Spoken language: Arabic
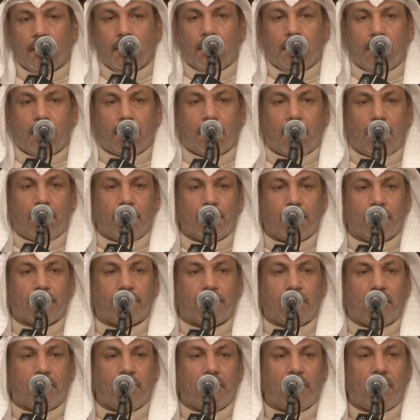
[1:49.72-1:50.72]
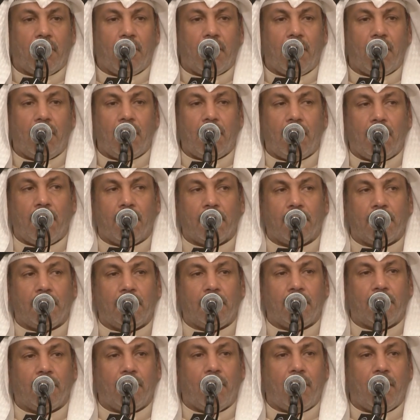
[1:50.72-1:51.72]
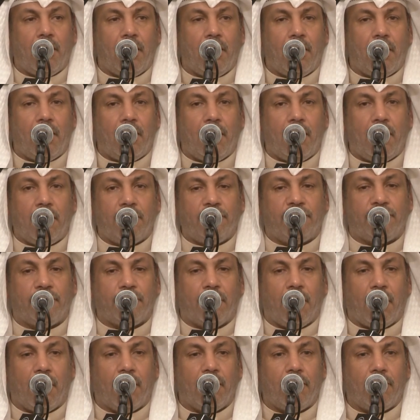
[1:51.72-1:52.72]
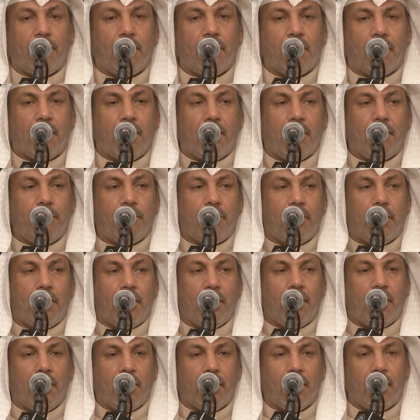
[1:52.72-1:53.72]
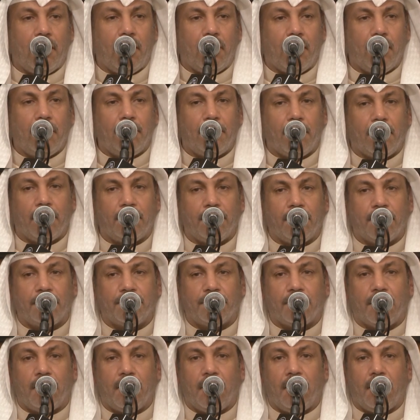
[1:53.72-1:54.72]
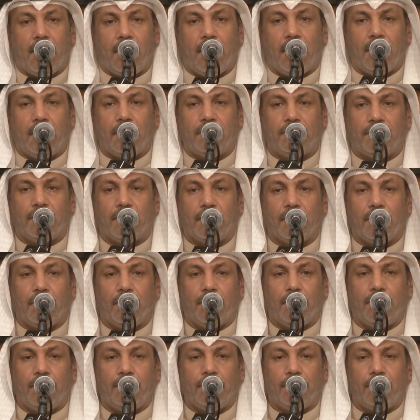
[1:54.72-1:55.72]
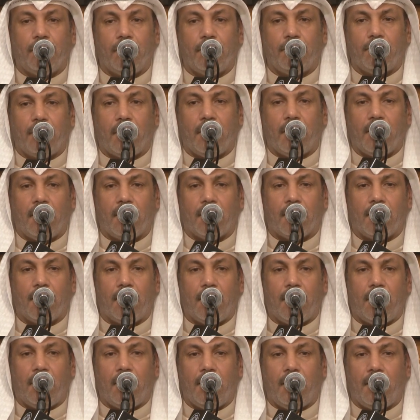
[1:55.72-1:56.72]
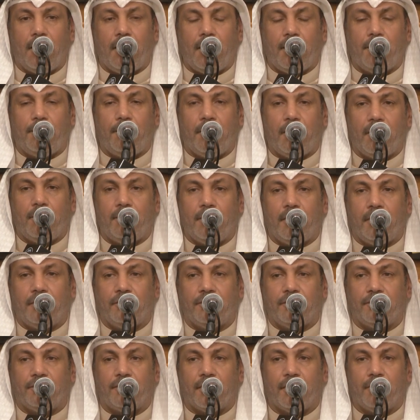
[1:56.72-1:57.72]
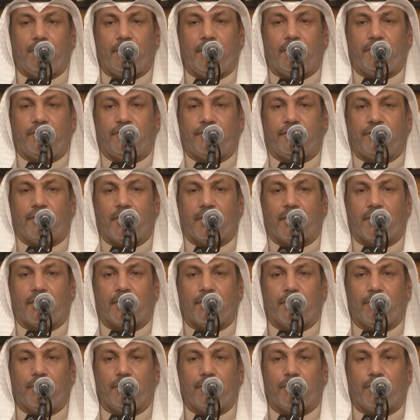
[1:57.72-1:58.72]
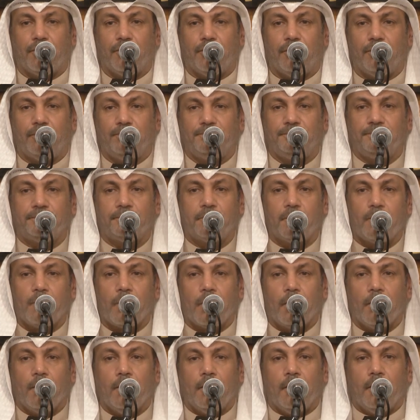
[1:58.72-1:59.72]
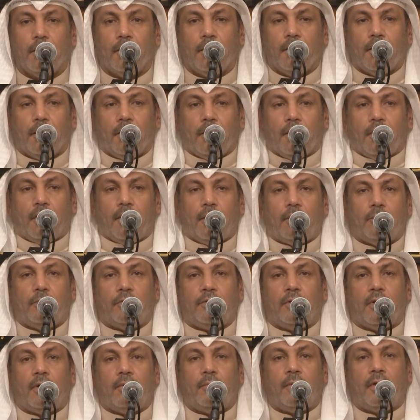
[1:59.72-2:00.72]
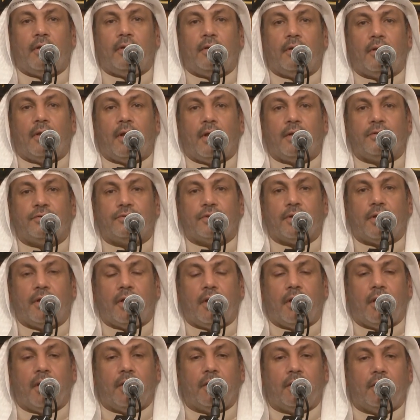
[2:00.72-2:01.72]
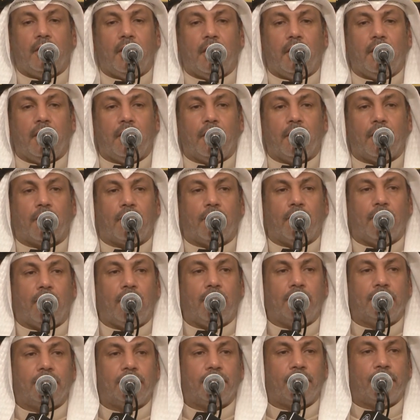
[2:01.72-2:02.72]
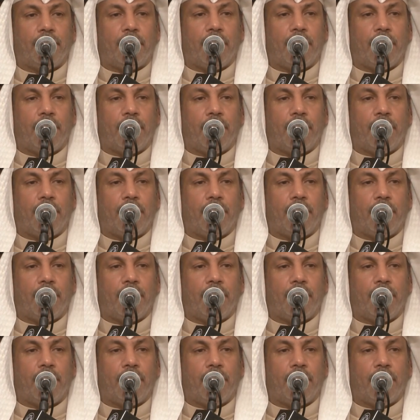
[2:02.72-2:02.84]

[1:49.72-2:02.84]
رحمة الله الواسعة ويا باب نجاة الأمة ما خاب من تمسك بكم أمن من لجأ إليكم